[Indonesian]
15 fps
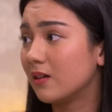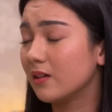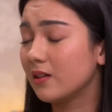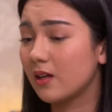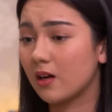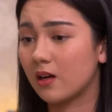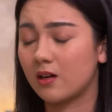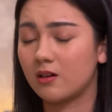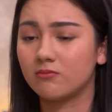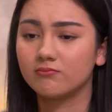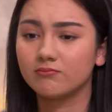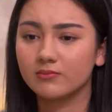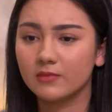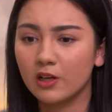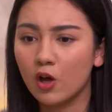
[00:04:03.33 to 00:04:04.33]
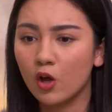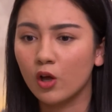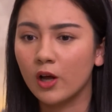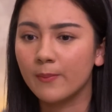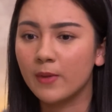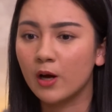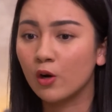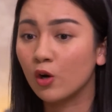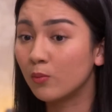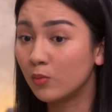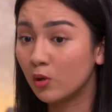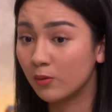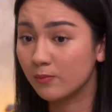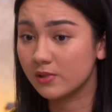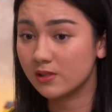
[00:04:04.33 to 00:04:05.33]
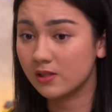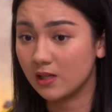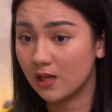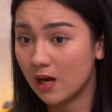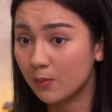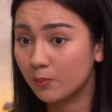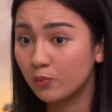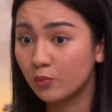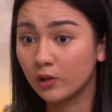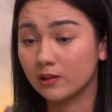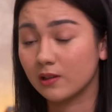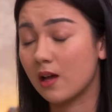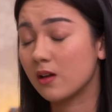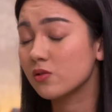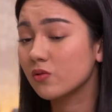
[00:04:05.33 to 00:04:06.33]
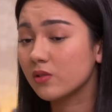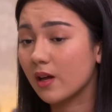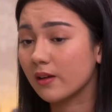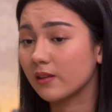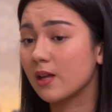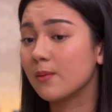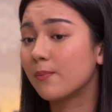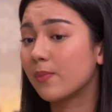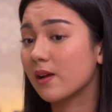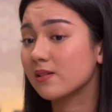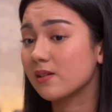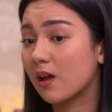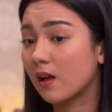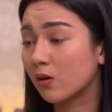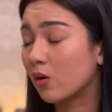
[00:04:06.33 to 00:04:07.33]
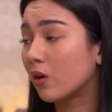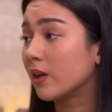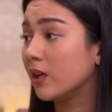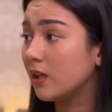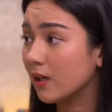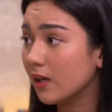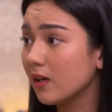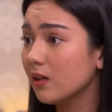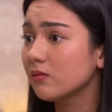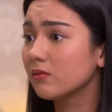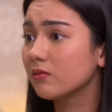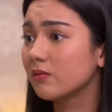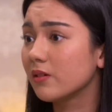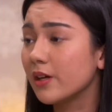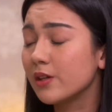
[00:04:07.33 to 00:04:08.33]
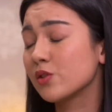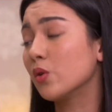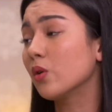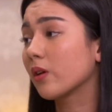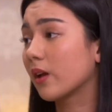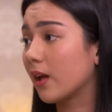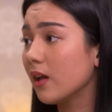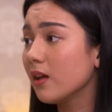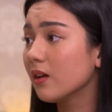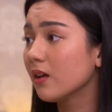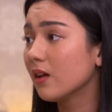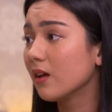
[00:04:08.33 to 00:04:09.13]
Ya, kalau emang lo belum siap buat langsung nyatain perasaan lo ke dia, it's okay.